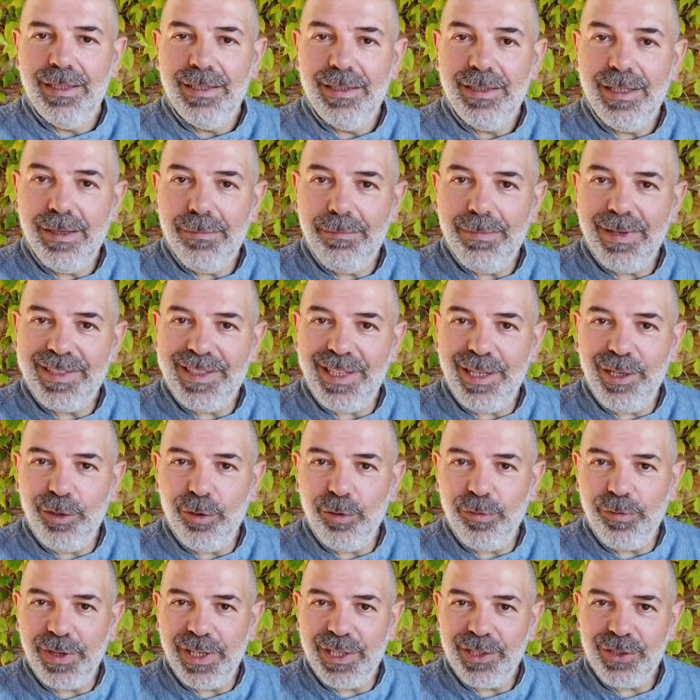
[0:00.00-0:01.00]
del
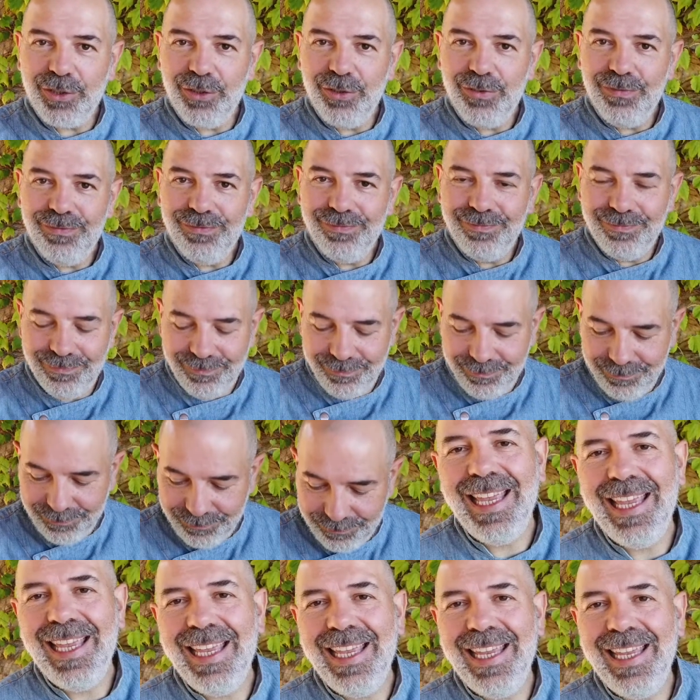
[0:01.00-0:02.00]
basilico fresco
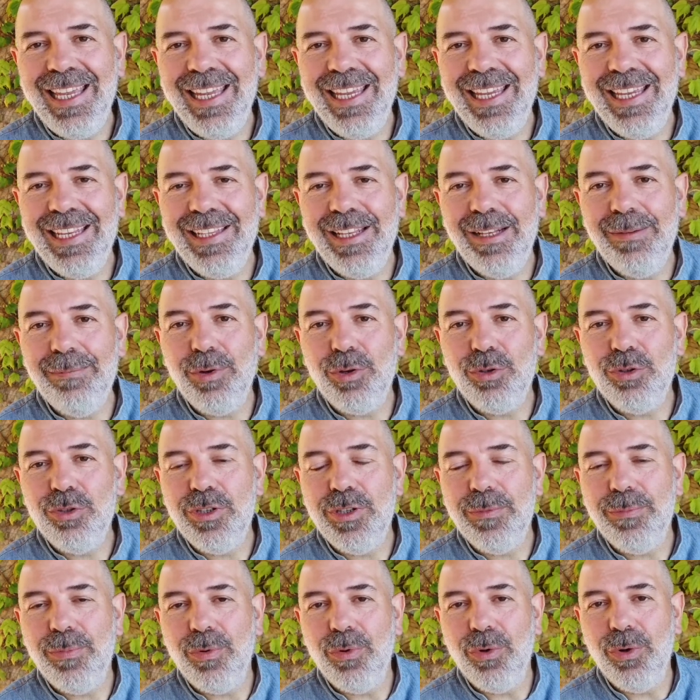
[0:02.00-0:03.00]
e del brodo
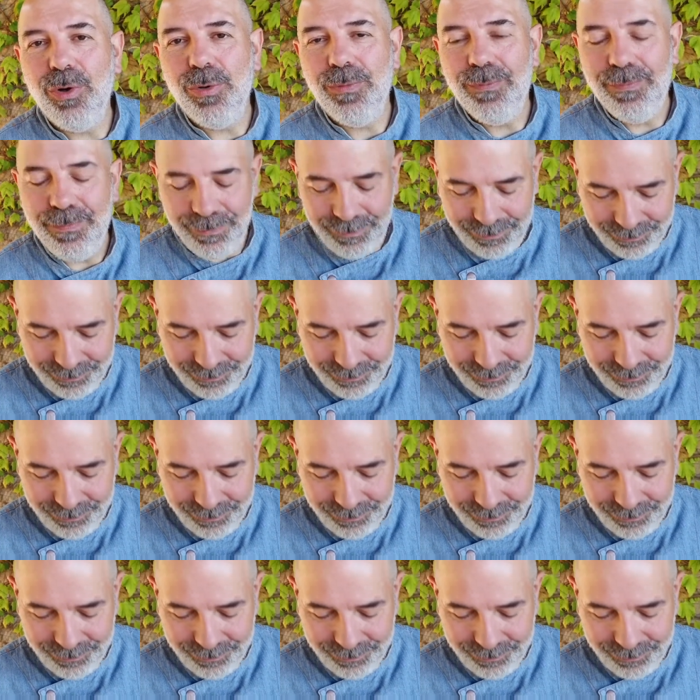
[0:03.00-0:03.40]
di pollo.